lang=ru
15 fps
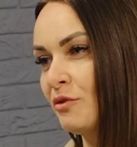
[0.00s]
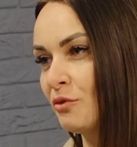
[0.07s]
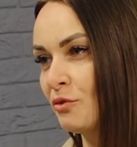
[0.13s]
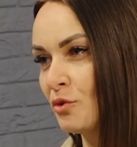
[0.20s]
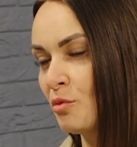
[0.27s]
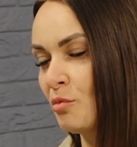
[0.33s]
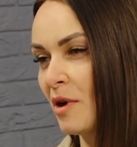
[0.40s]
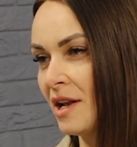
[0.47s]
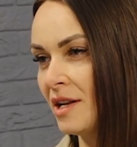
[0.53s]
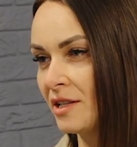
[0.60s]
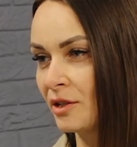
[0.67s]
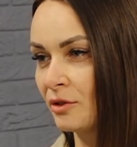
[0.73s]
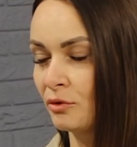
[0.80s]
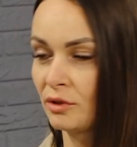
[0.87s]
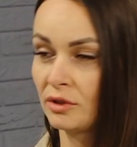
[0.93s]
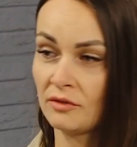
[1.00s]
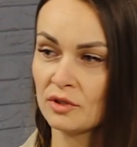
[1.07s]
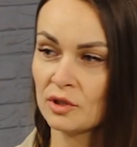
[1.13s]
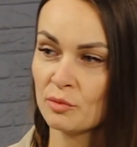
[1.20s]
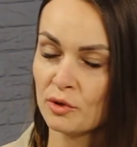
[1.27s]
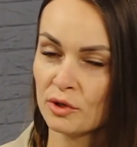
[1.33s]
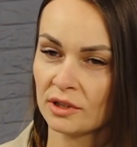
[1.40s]
в купальнике, но это
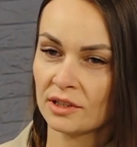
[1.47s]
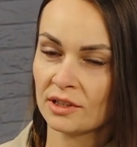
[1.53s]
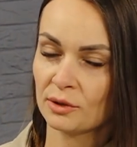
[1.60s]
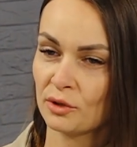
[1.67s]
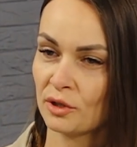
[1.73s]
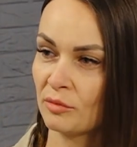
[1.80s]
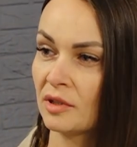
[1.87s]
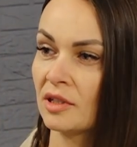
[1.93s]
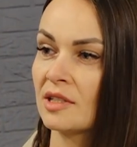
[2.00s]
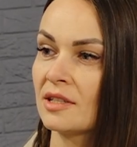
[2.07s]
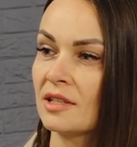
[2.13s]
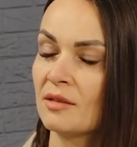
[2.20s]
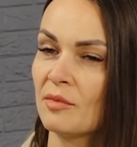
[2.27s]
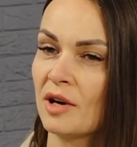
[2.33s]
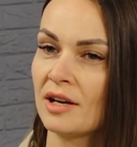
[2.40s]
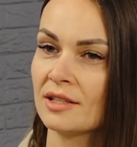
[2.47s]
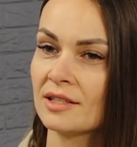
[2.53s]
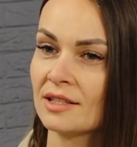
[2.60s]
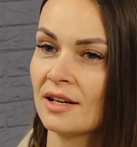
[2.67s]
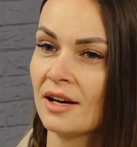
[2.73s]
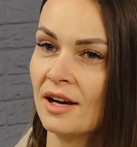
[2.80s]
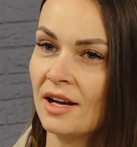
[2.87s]
вид спорта, который которым она
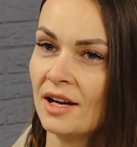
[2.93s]
занимается.